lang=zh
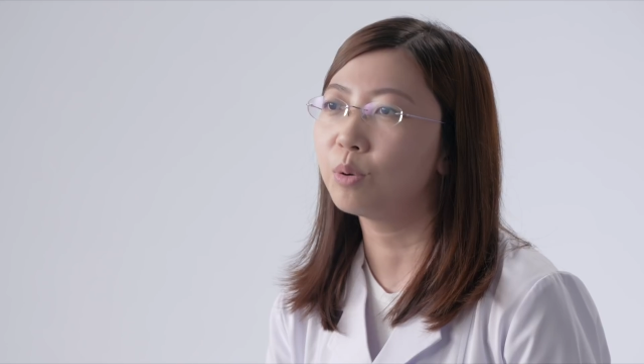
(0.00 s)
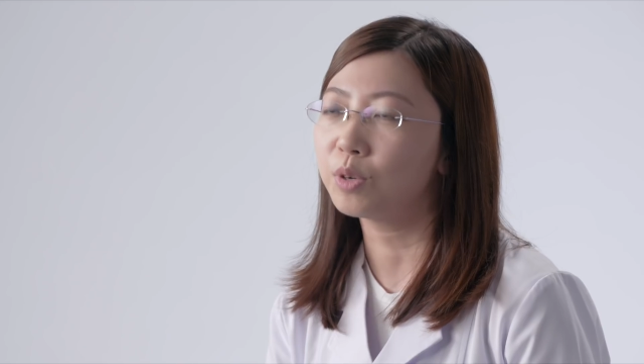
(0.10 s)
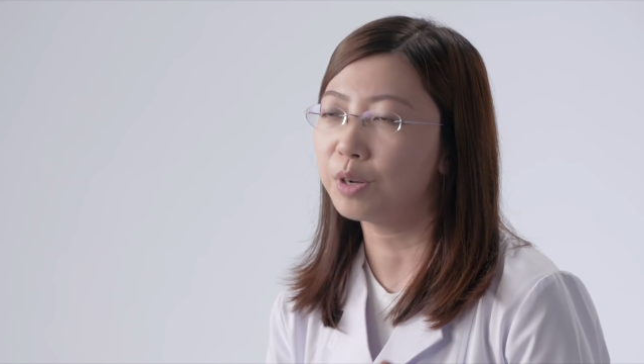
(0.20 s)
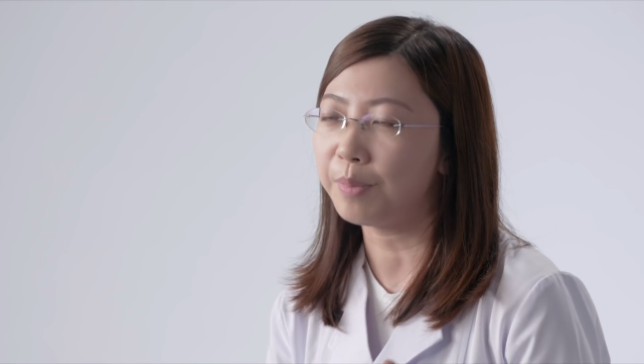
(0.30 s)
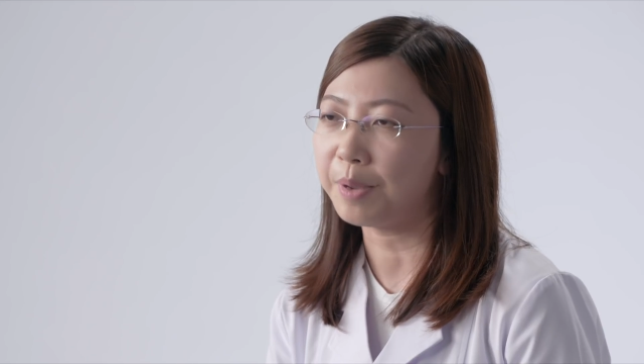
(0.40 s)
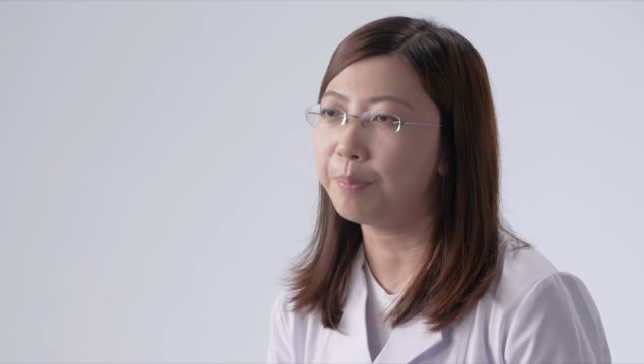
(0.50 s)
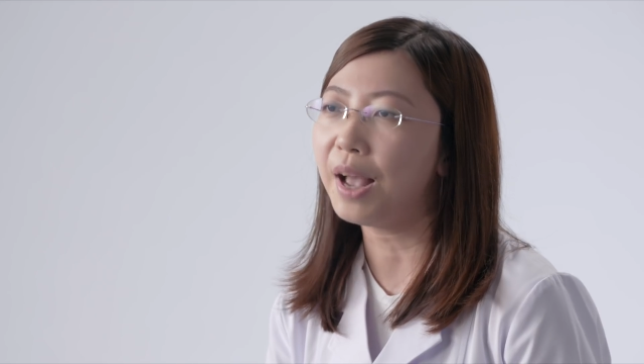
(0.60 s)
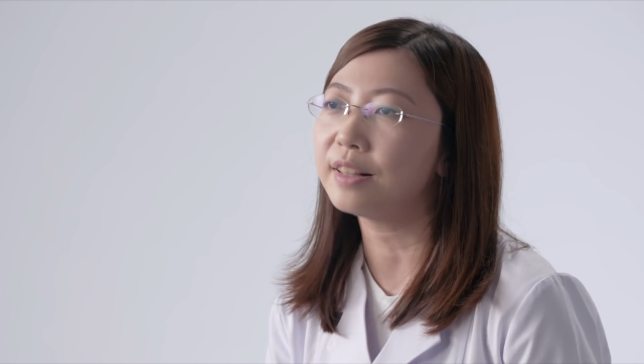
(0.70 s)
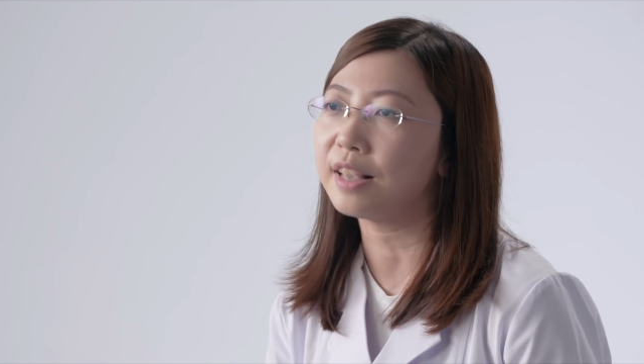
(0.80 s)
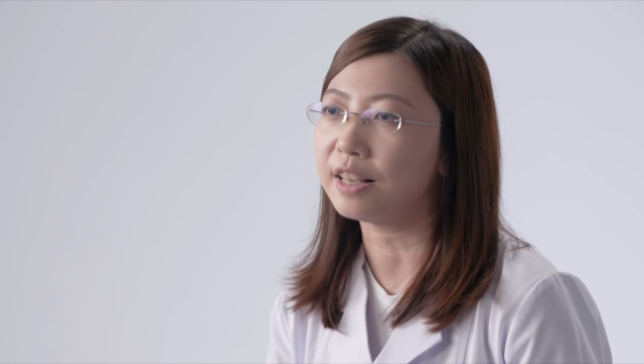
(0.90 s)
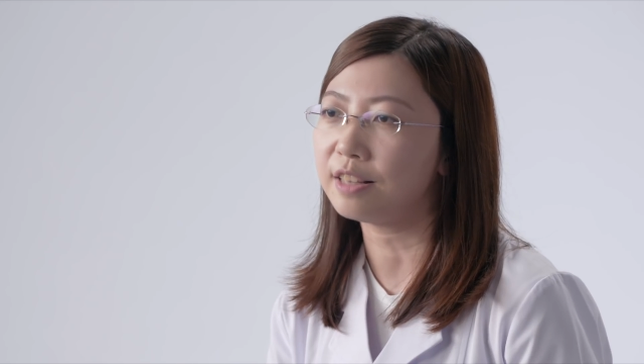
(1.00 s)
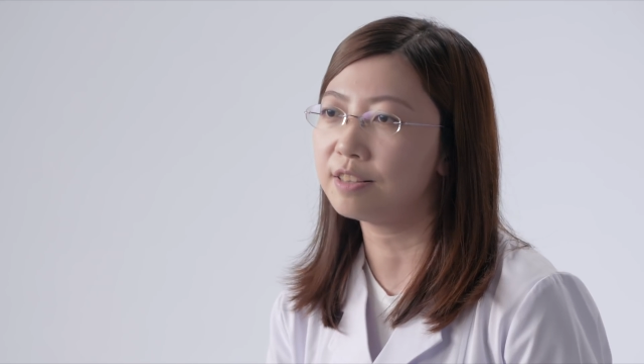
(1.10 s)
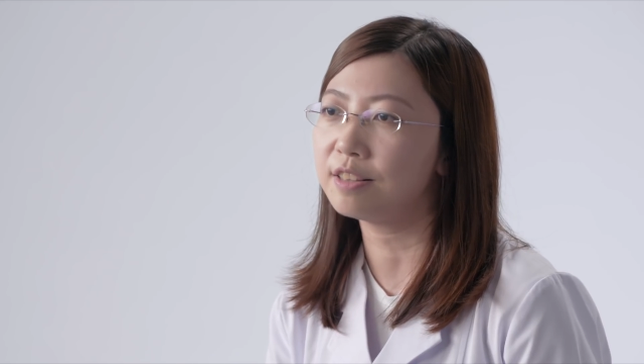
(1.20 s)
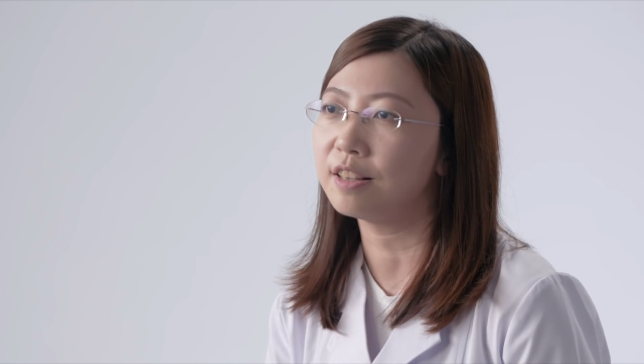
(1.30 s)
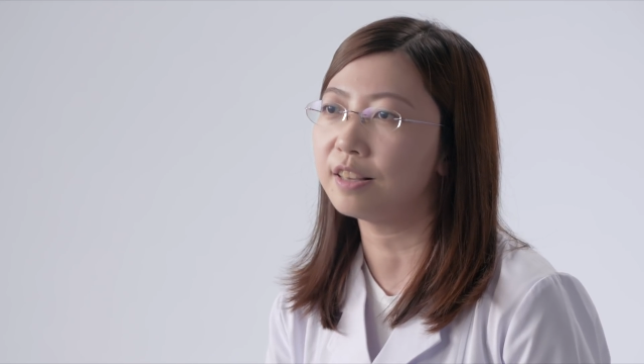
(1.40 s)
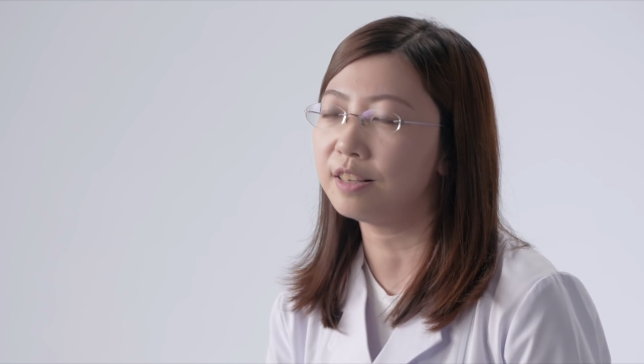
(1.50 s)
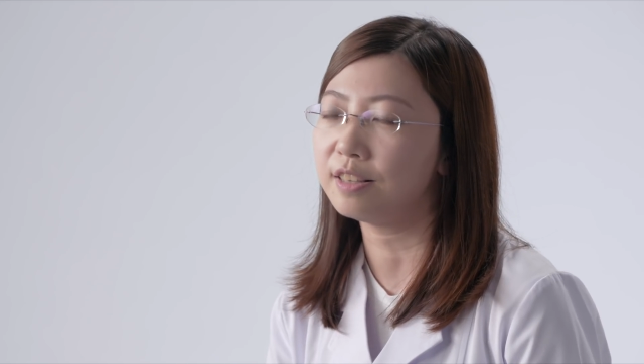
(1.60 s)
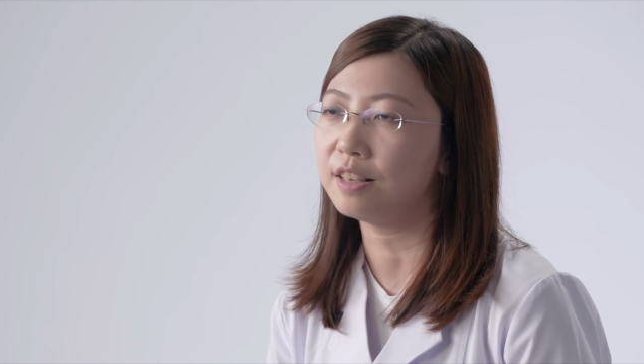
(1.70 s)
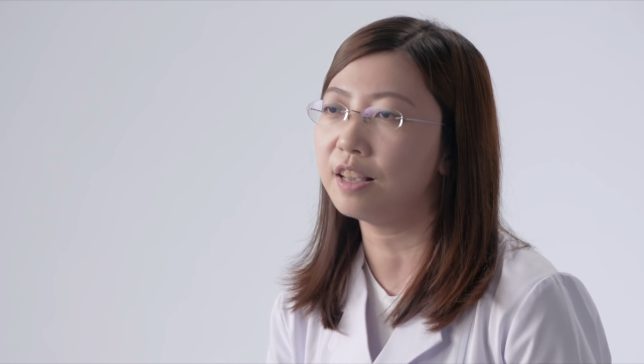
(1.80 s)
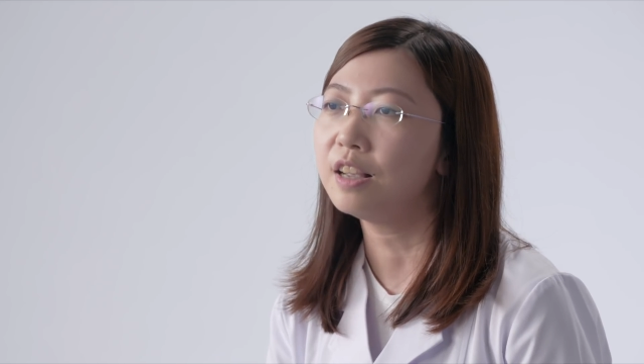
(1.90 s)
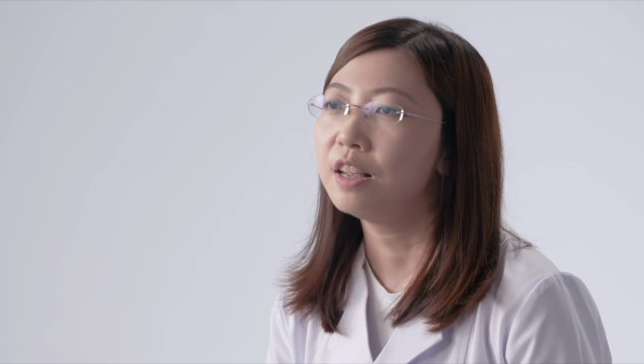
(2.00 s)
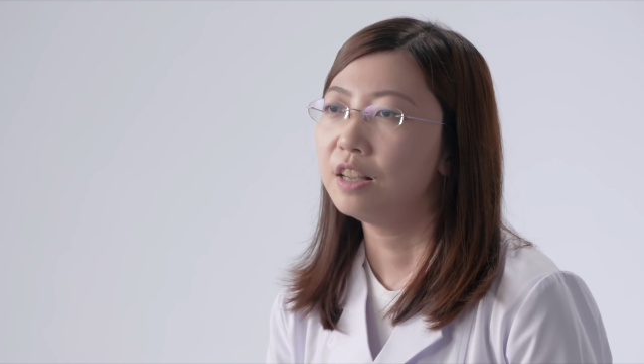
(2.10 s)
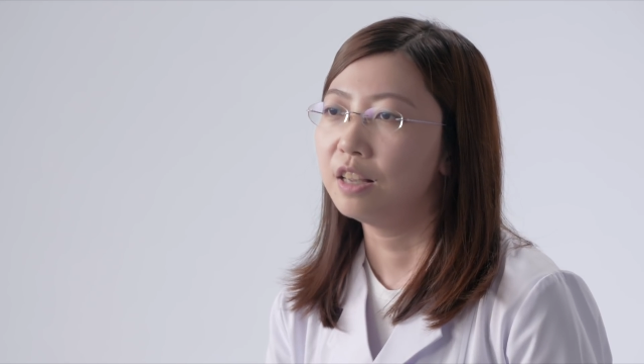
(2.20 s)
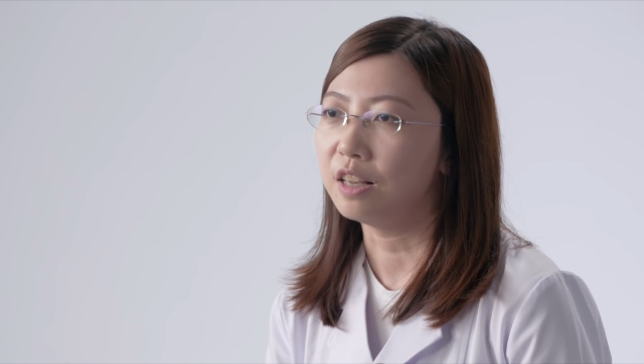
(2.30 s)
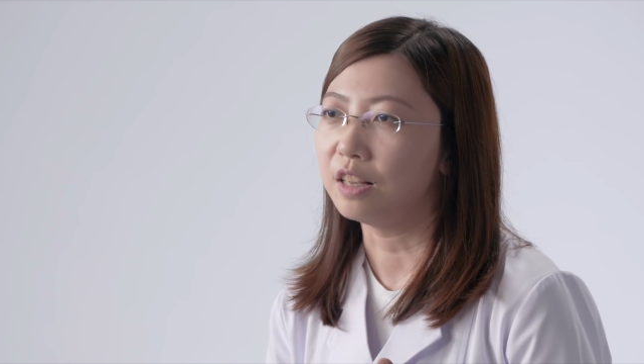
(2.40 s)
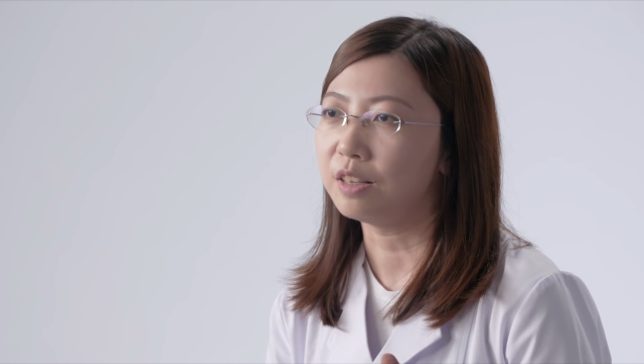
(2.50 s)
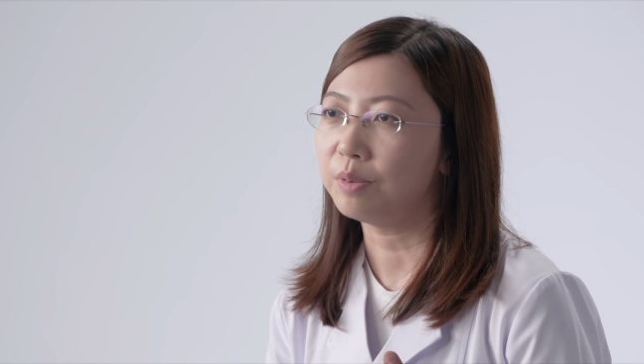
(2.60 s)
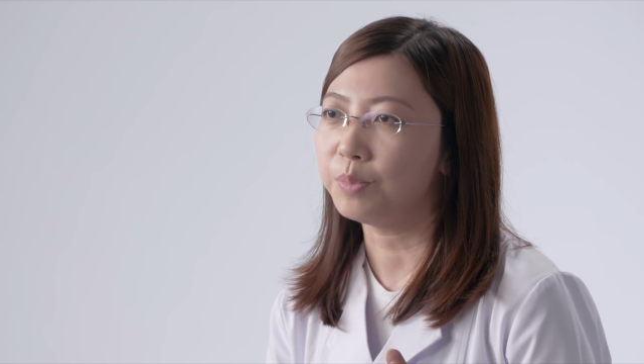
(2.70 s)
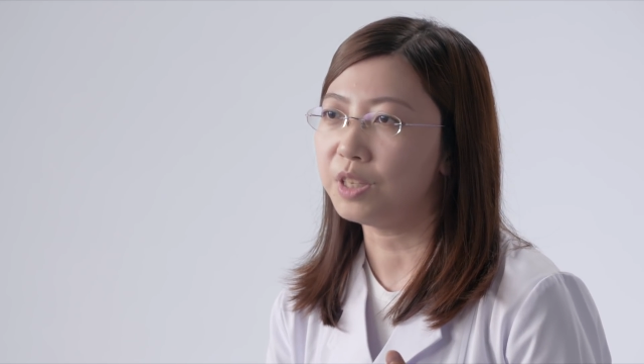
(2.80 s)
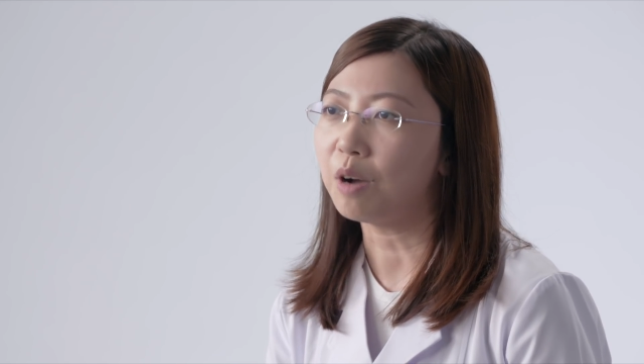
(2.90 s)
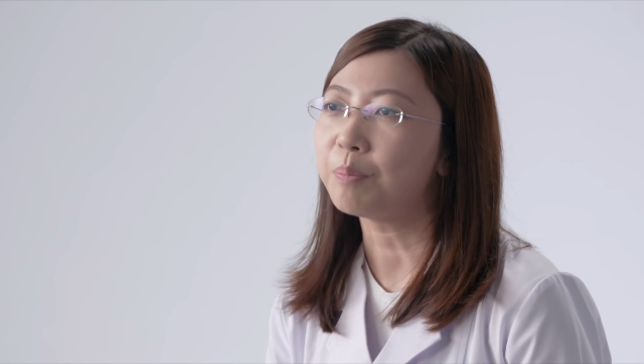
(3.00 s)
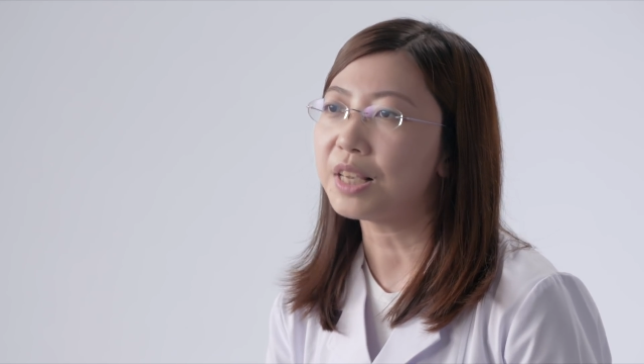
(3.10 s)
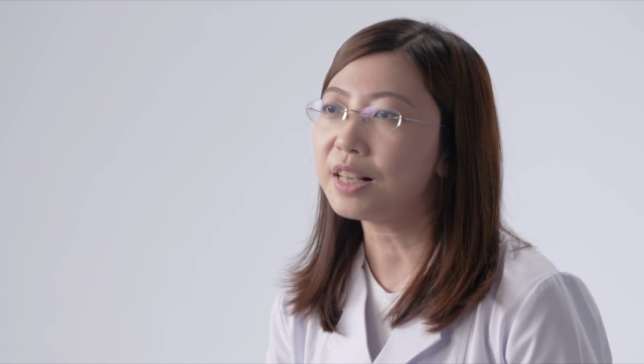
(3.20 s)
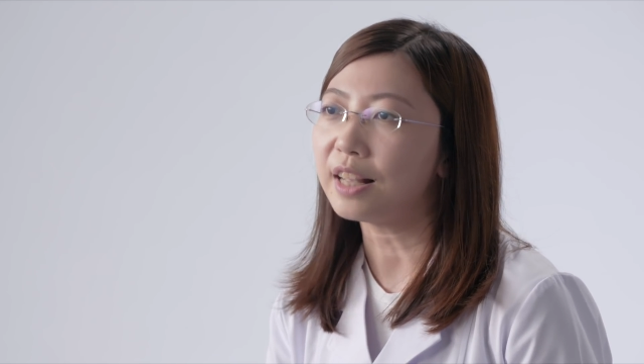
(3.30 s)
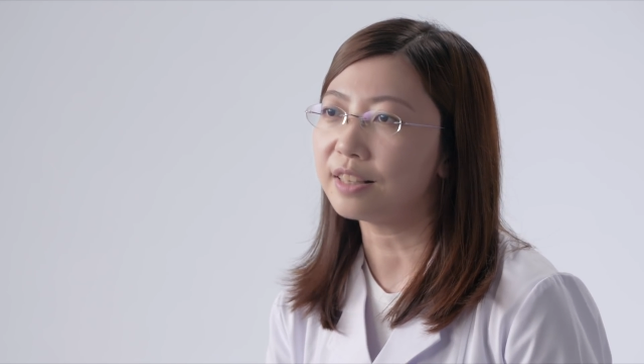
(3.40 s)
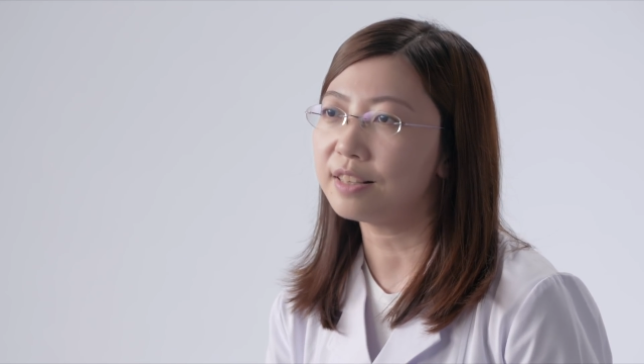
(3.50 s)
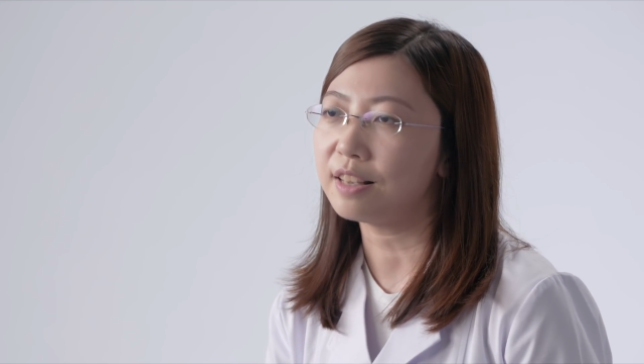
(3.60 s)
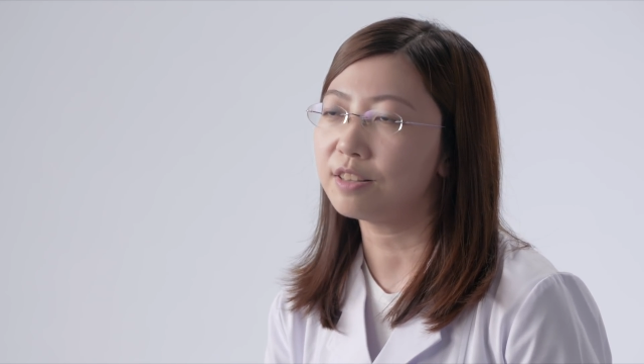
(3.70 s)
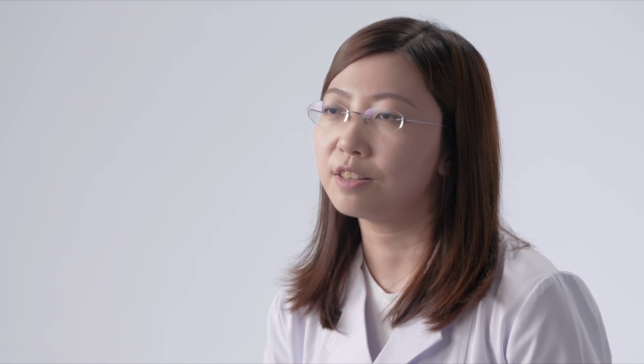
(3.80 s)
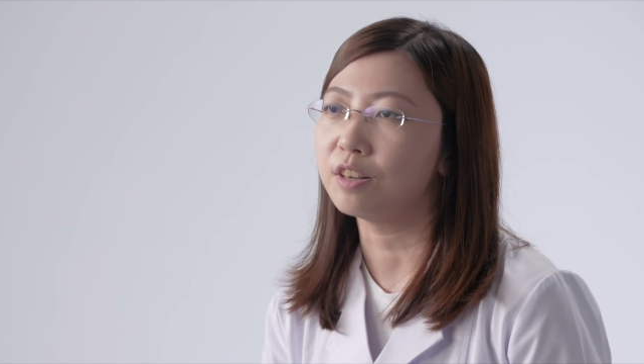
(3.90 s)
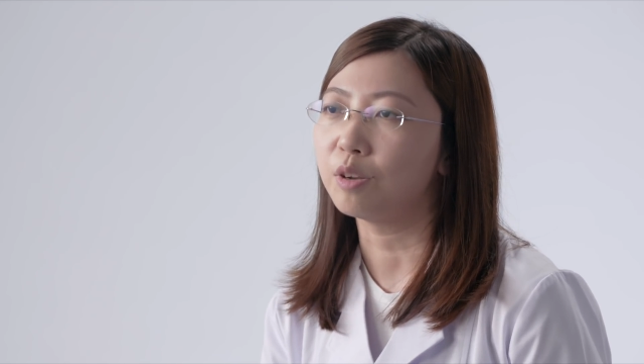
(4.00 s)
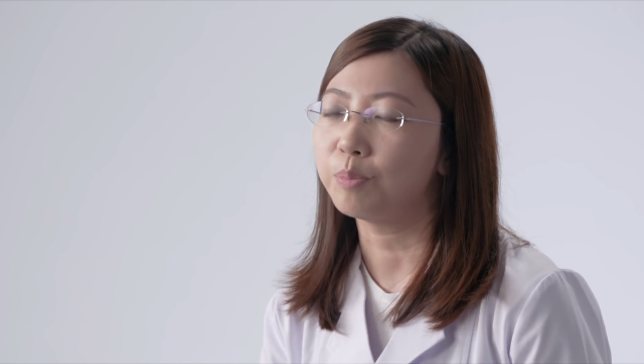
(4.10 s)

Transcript: 或者每半年一次的一些，呃，比较敏感的检测。